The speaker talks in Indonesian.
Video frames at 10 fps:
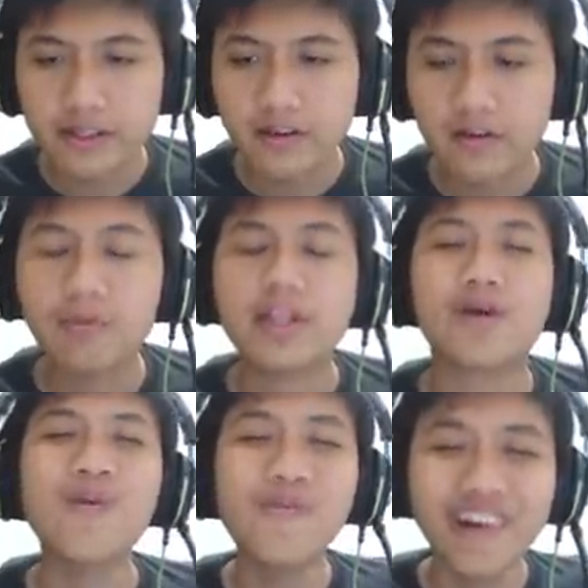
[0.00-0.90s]
sih. Rumput ya
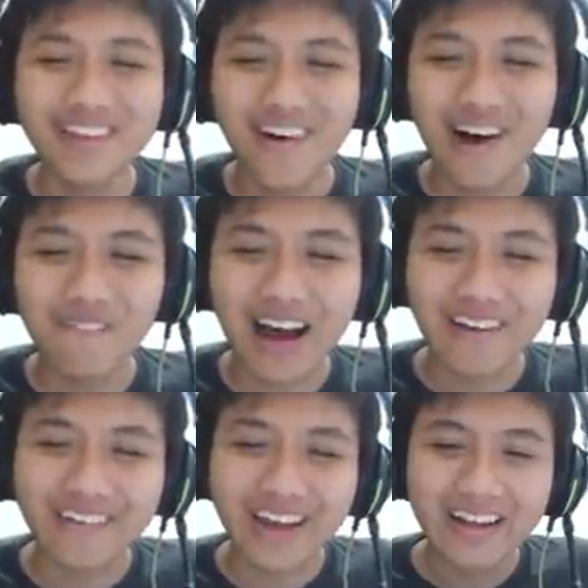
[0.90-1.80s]
rumput, mau
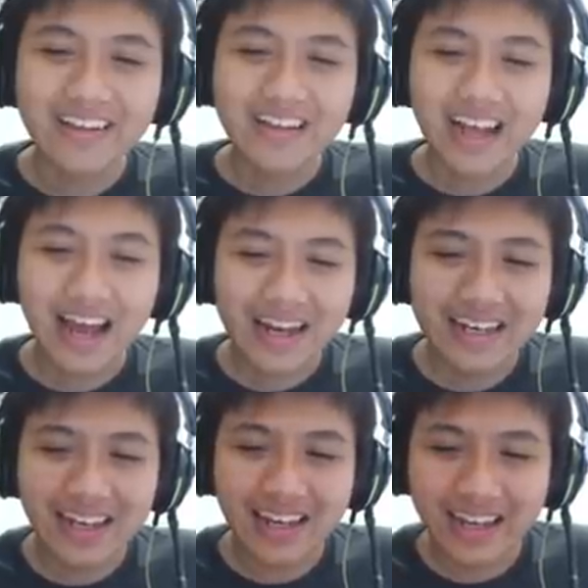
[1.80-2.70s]
apa aku ya?
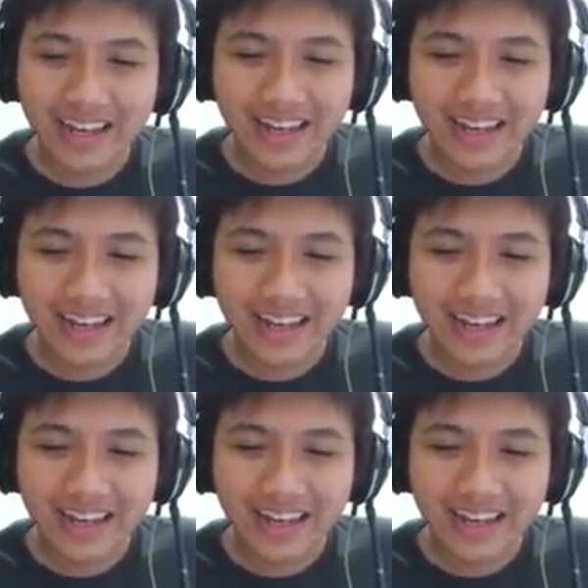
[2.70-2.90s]
Oke,